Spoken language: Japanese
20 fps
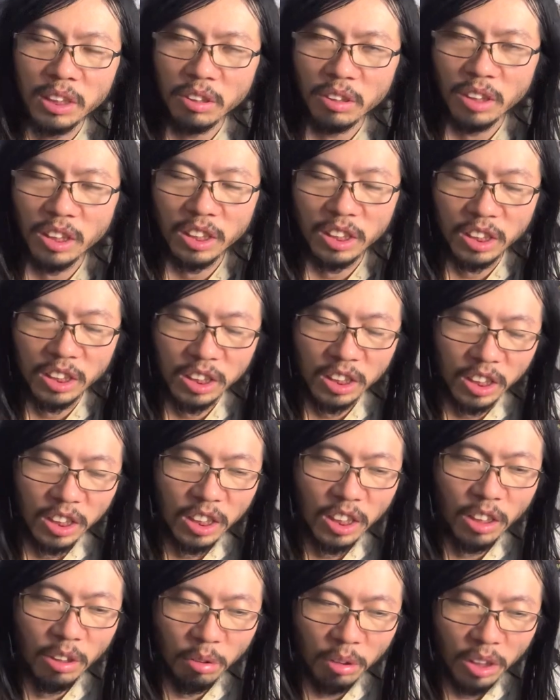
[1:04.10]
ていう形がされ
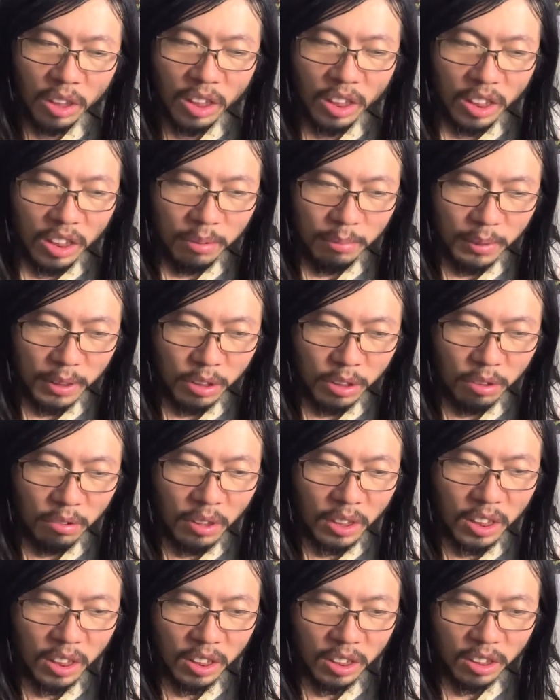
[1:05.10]
たりとか、する
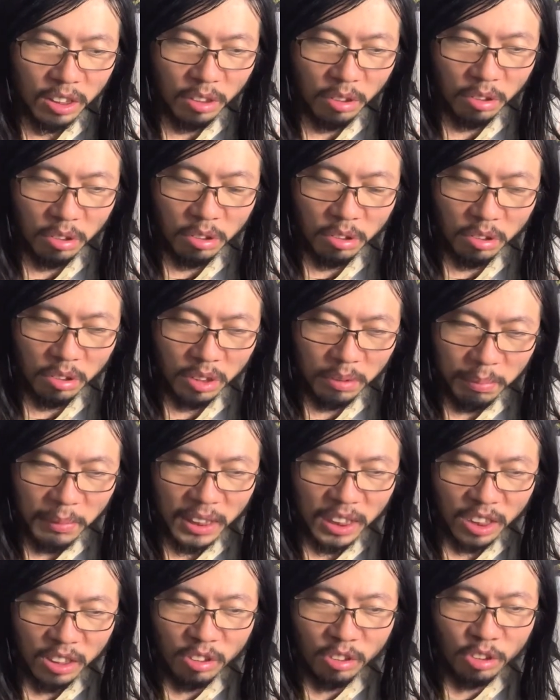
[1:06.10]
わけですけど、その最
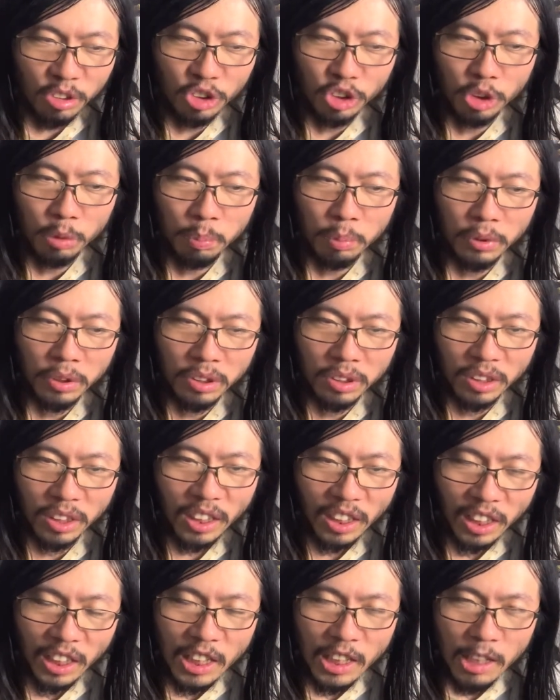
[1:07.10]
初の90分
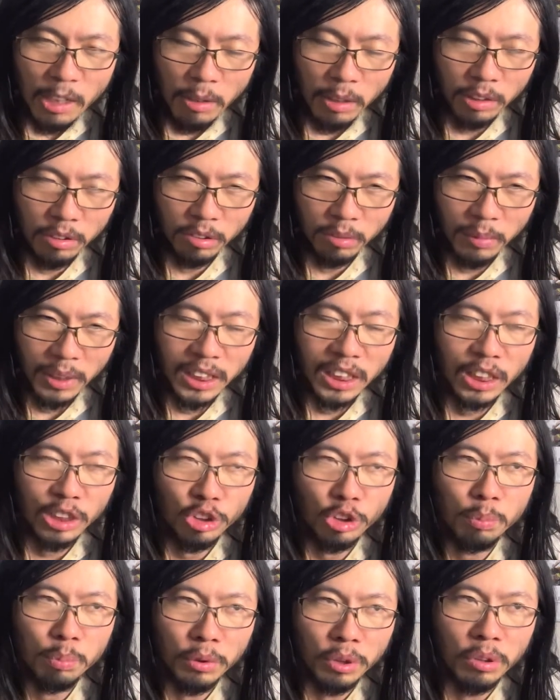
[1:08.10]
が最
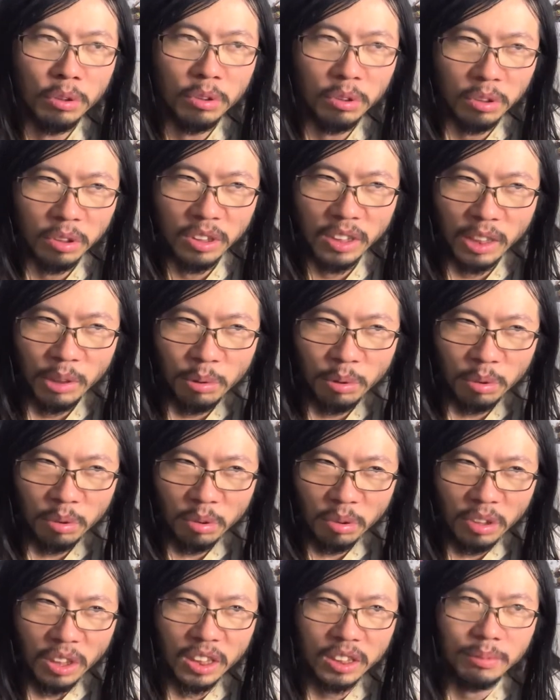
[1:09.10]
初のプロローグで、本
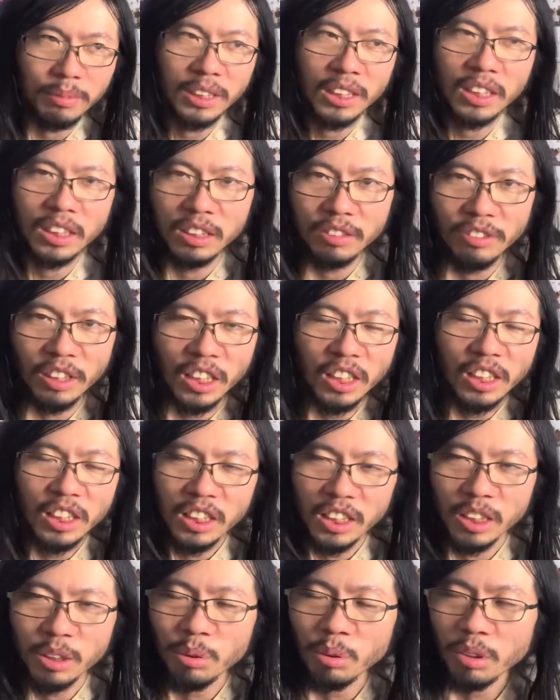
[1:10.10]
当の始まりが2話
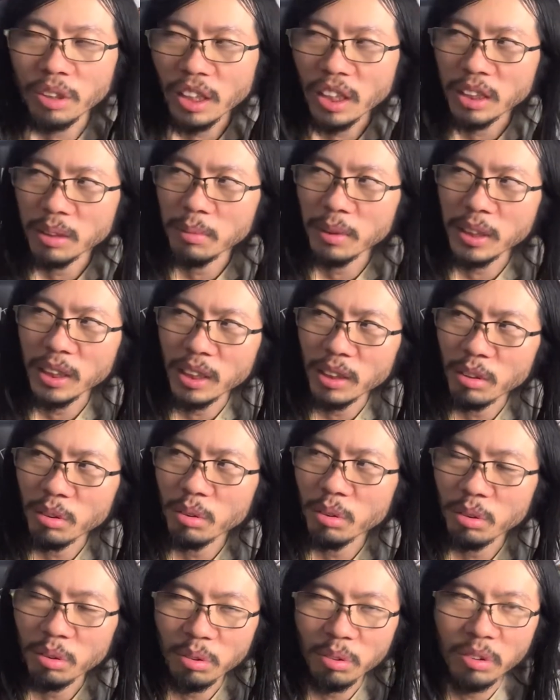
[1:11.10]
以降から始まっていく
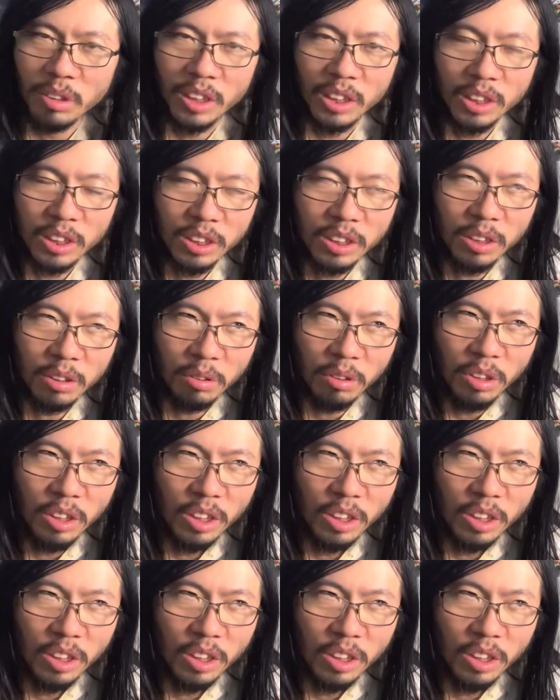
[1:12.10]
ということなんですけど、